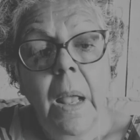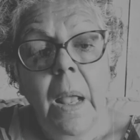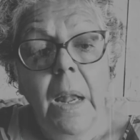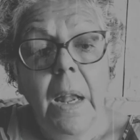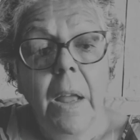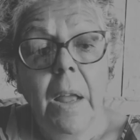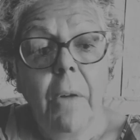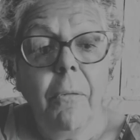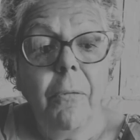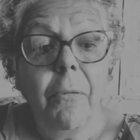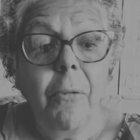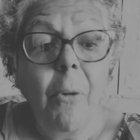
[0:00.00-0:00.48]

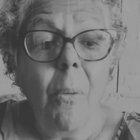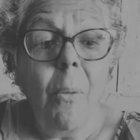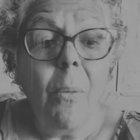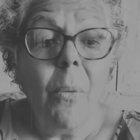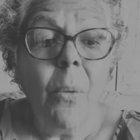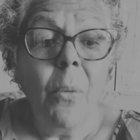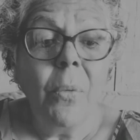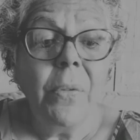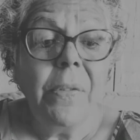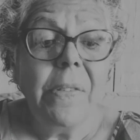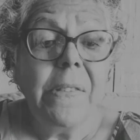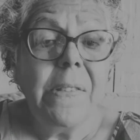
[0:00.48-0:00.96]
Levou
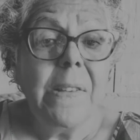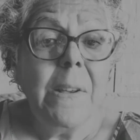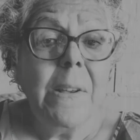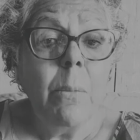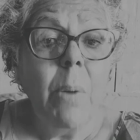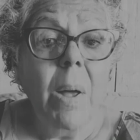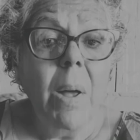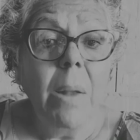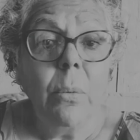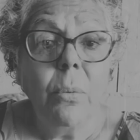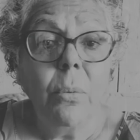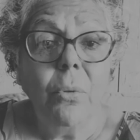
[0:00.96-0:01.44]

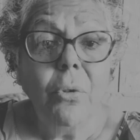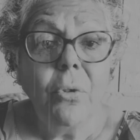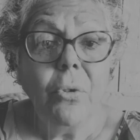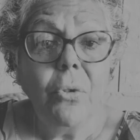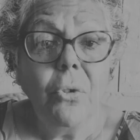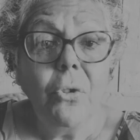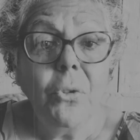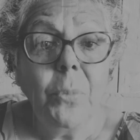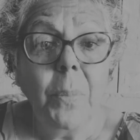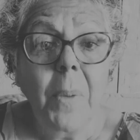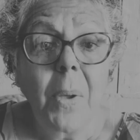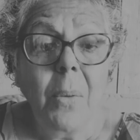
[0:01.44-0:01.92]
consigo a luz
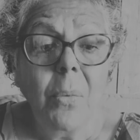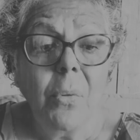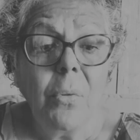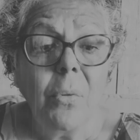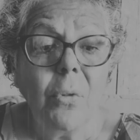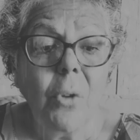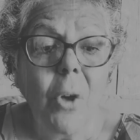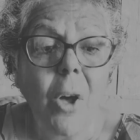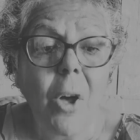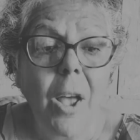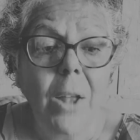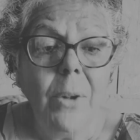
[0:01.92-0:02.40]
dos
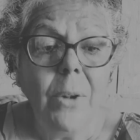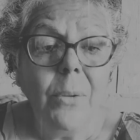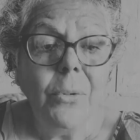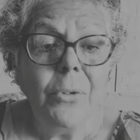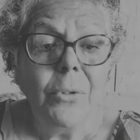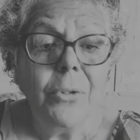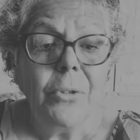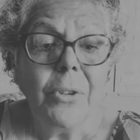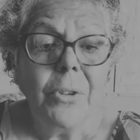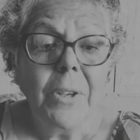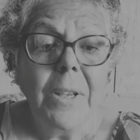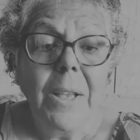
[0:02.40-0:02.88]
meus
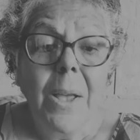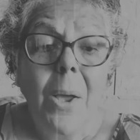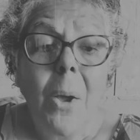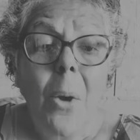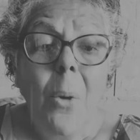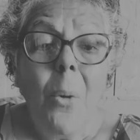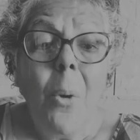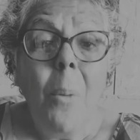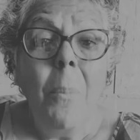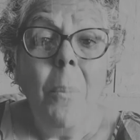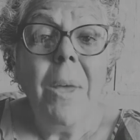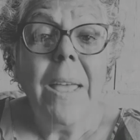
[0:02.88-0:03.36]
olhos
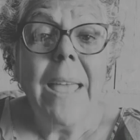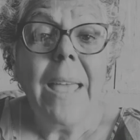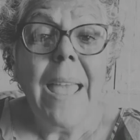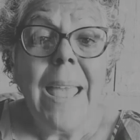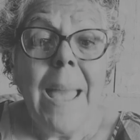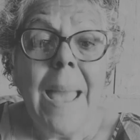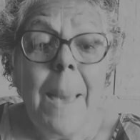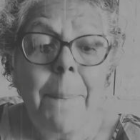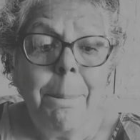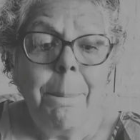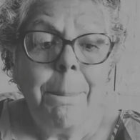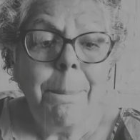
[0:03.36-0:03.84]
como
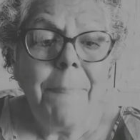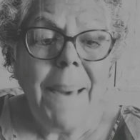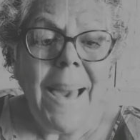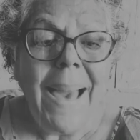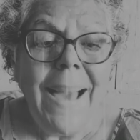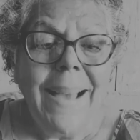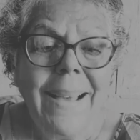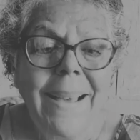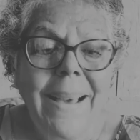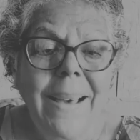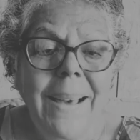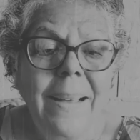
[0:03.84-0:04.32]
quem
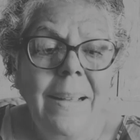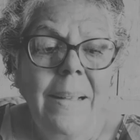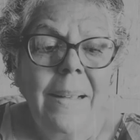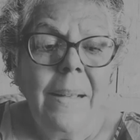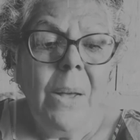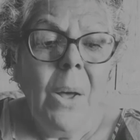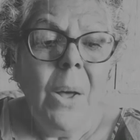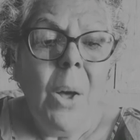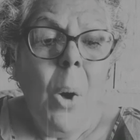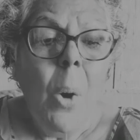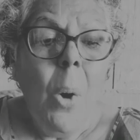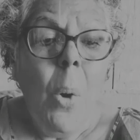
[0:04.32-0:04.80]
apaga
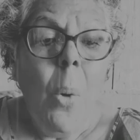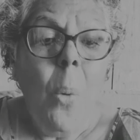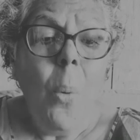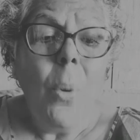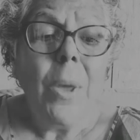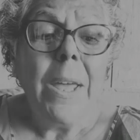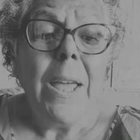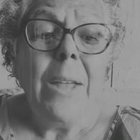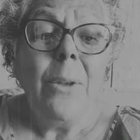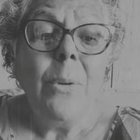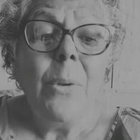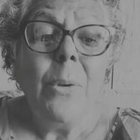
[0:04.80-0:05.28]
o
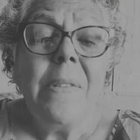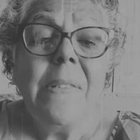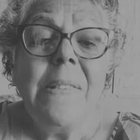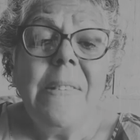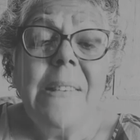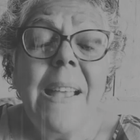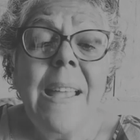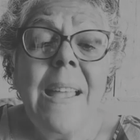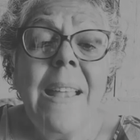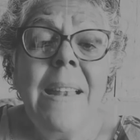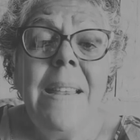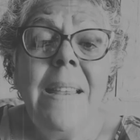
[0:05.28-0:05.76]

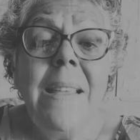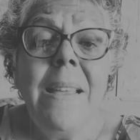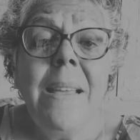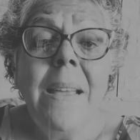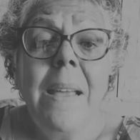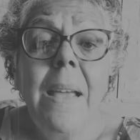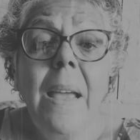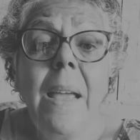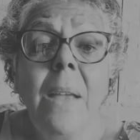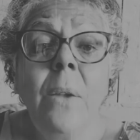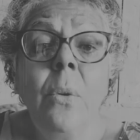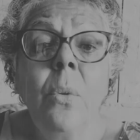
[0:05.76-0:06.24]
querosene
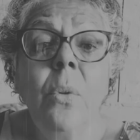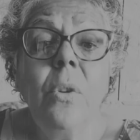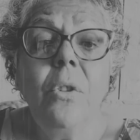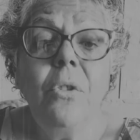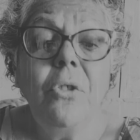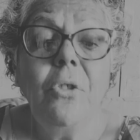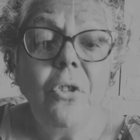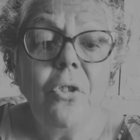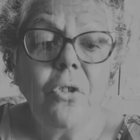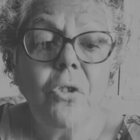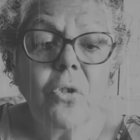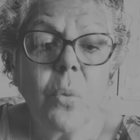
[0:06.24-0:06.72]
em
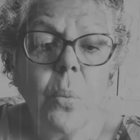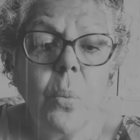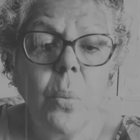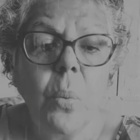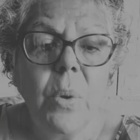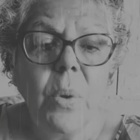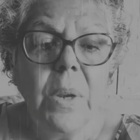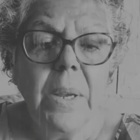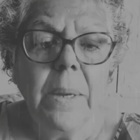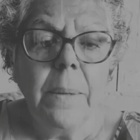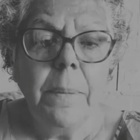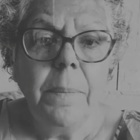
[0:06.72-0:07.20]
noite
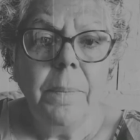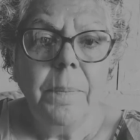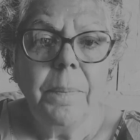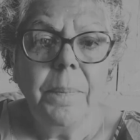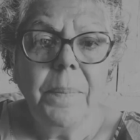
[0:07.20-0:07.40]
escura.